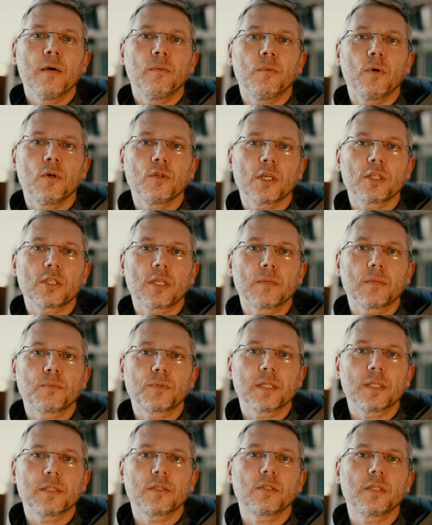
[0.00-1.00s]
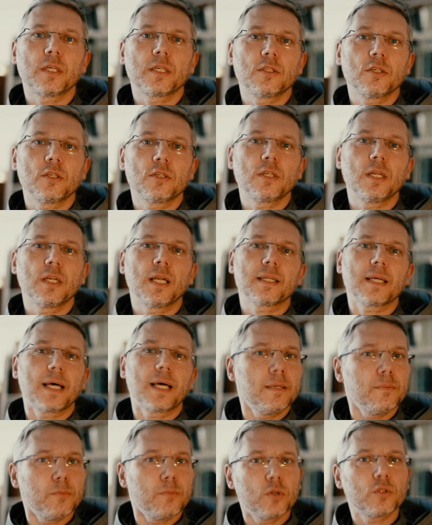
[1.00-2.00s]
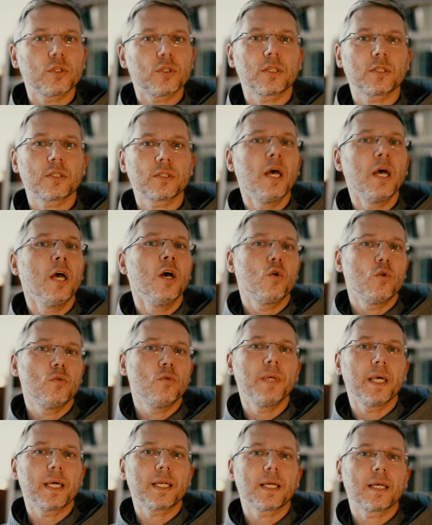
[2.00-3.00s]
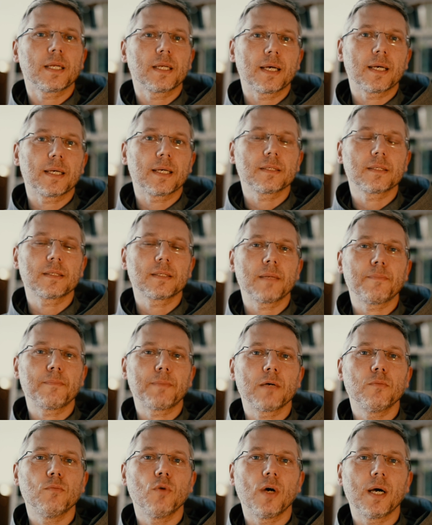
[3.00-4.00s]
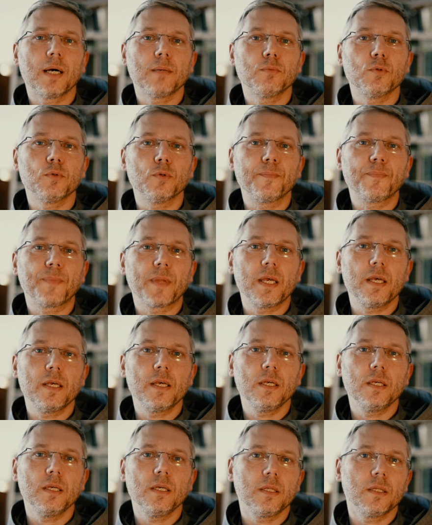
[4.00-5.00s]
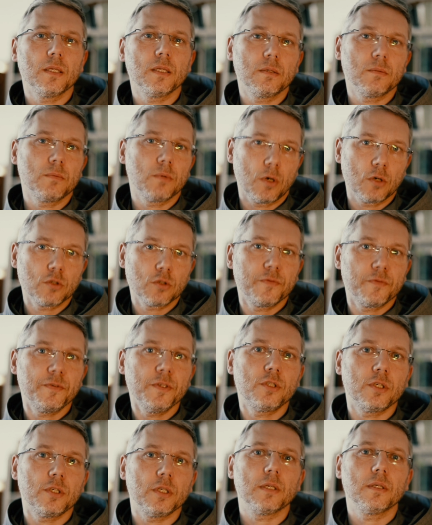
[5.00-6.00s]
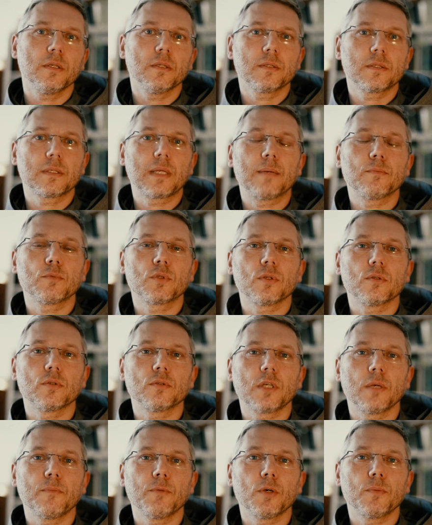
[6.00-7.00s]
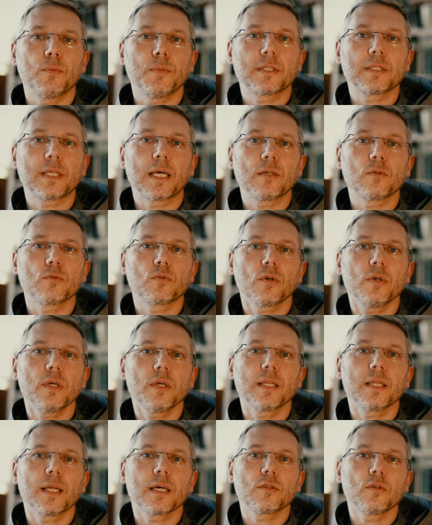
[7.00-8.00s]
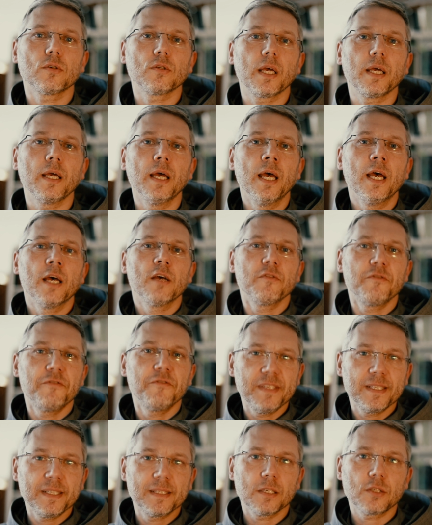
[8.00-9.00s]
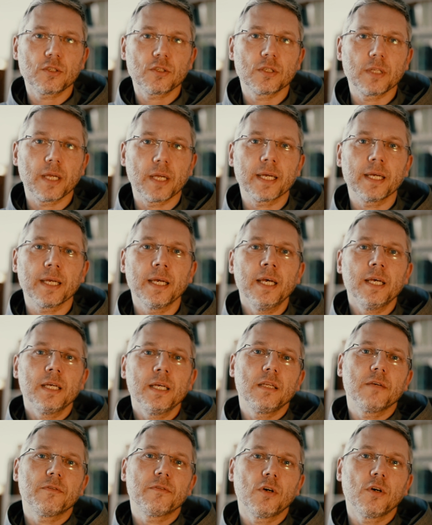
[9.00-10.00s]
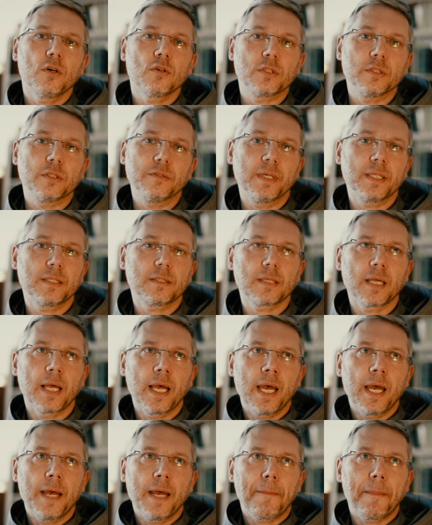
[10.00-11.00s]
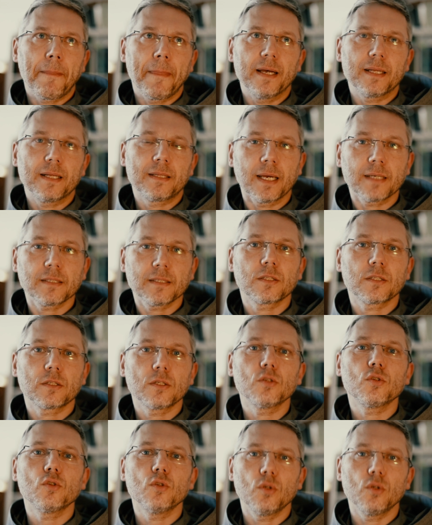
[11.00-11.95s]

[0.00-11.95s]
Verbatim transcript: Mojżesza przez 40 lat, ale Mojżesz umiera na stepach Moabu i choć widzi stamtąd ziemię obiecaną, to jednak do niej fizycznie nie wchodzi. Więc tekst